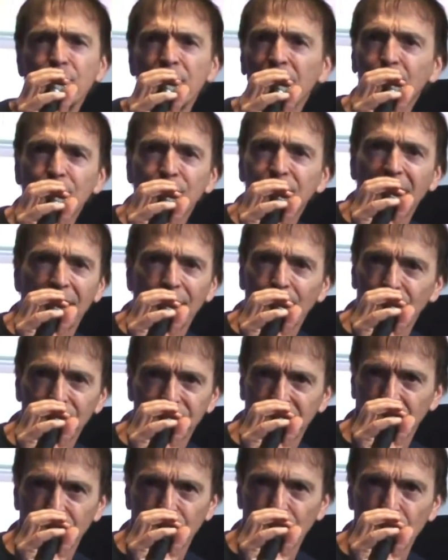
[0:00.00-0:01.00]
venus écouter un
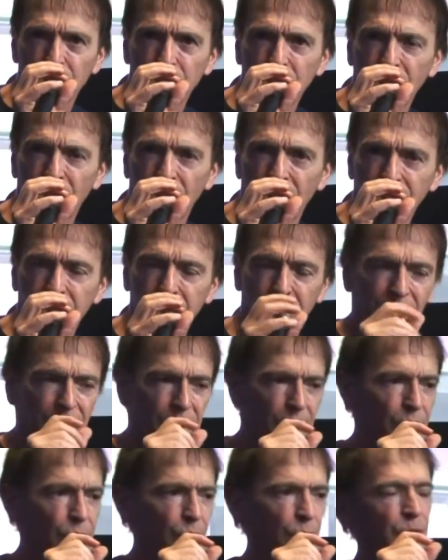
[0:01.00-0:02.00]
concert de groupe corse
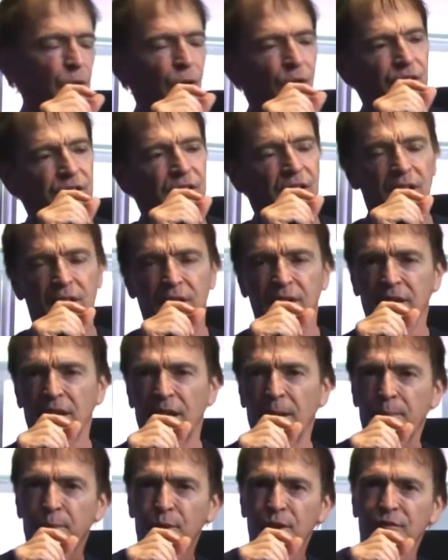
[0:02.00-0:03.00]
parce que le groupe corse
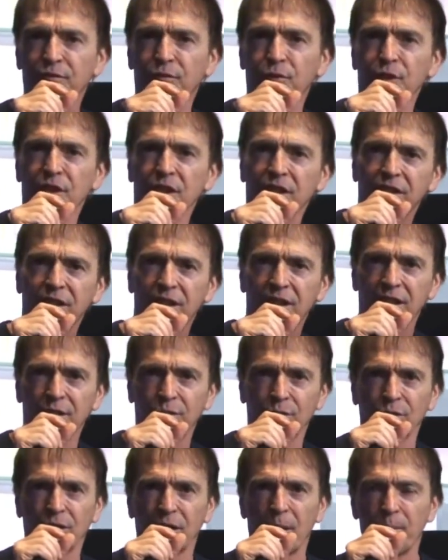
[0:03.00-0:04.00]
c'est la polyphonie, c'est
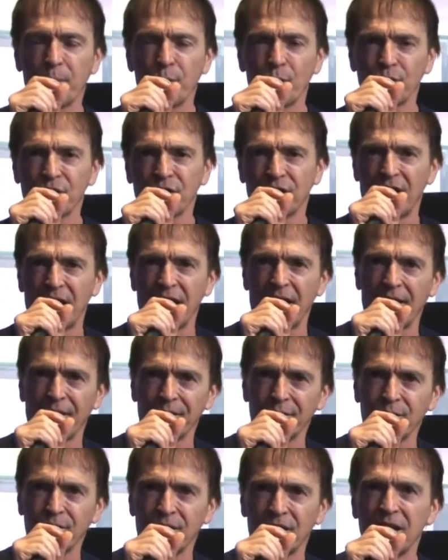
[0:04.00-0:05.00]
des trucs un peu
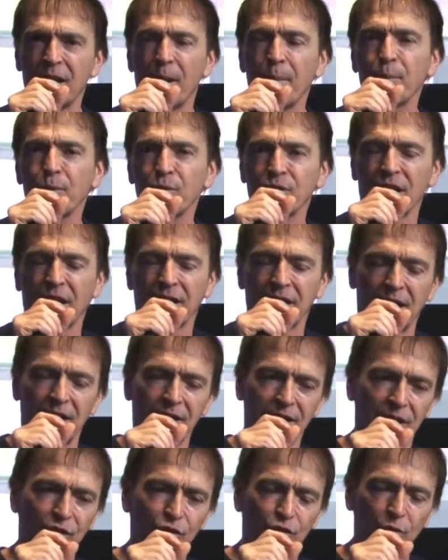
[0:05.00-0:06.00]
austères, tu sais, il y a un peu ça
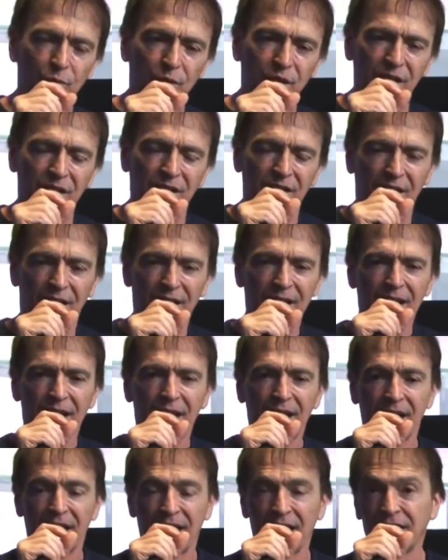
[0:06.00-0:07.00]
qui, qui subsiste
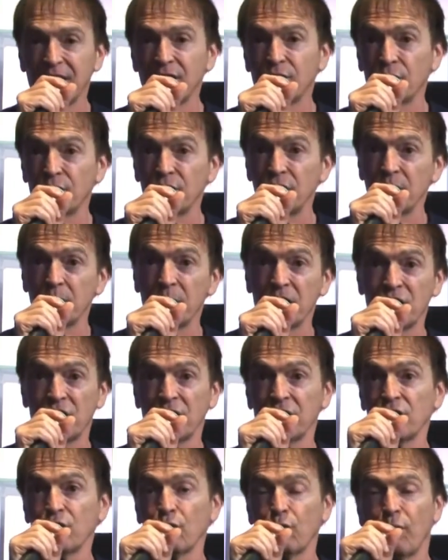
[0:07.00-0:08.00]
et qui se disent
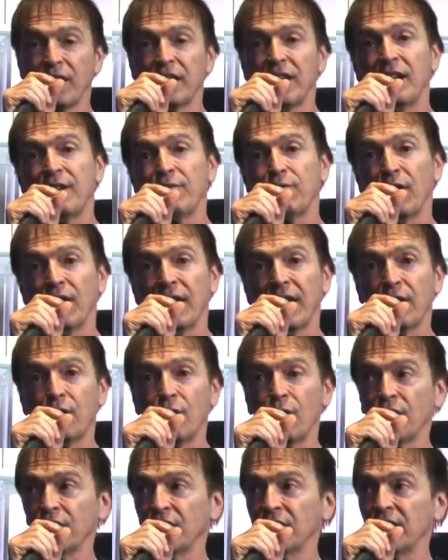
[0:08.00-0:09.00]
mais je croyais aller voir
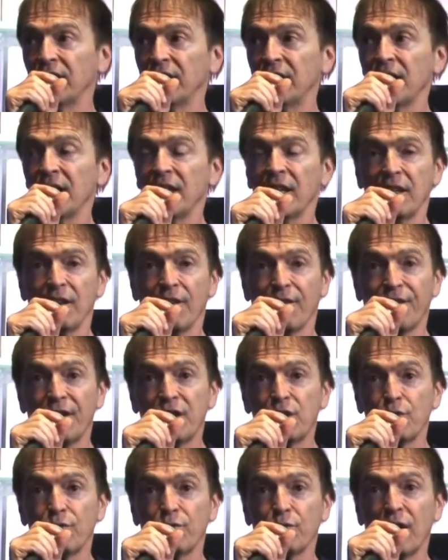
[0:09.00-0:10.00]
la Corse et,
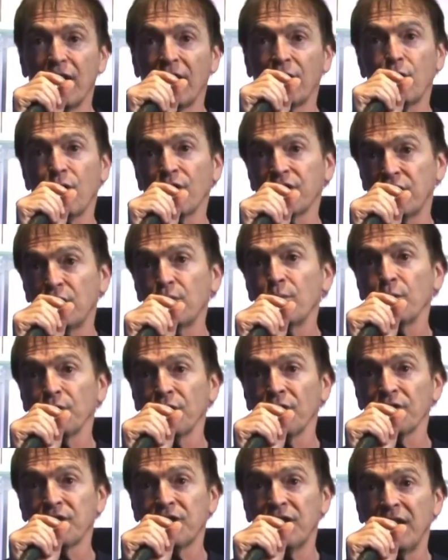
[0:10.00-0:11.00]
en fait je vois la Corse et
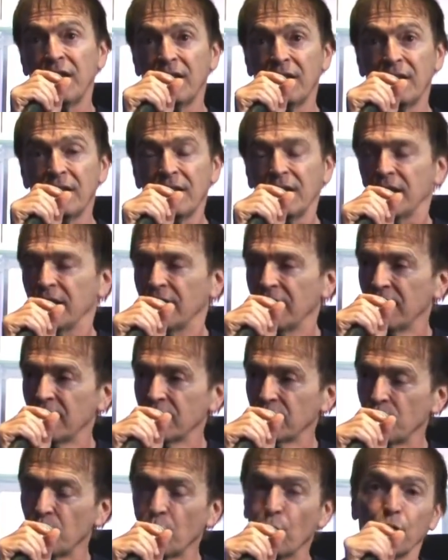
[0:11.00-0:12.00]
le monde entier
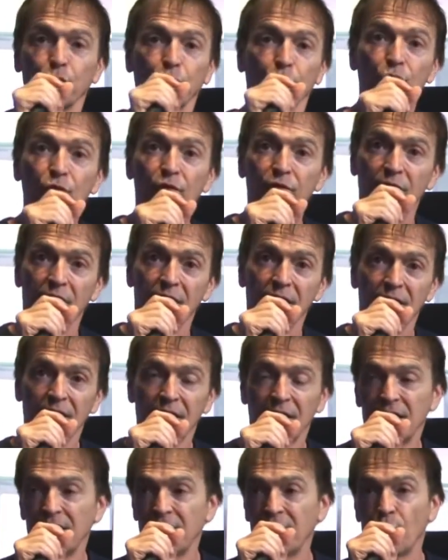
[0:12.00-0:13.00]
et je me retrouve
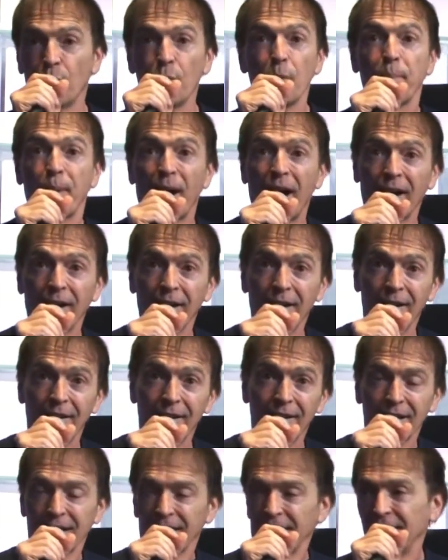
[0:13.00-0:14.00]
et on me
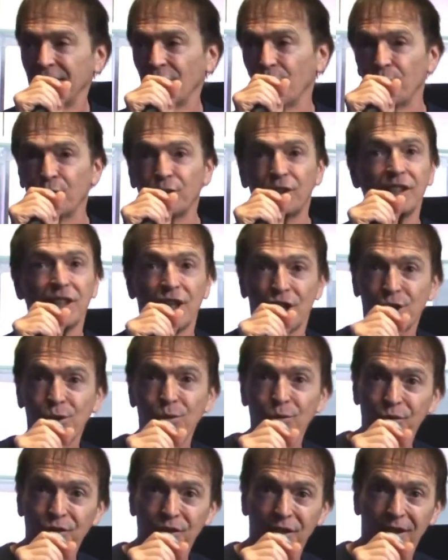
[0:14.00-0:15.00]
parle et on me dit
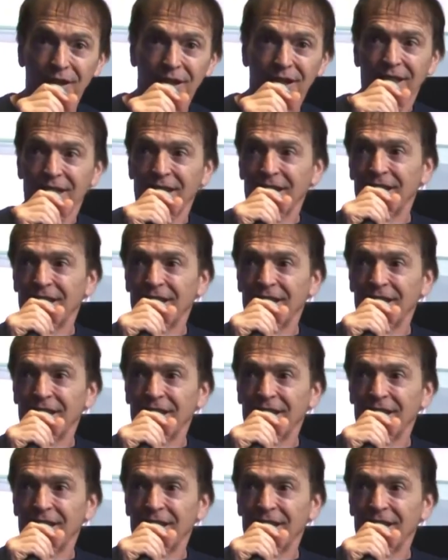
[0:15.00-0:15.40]
des choses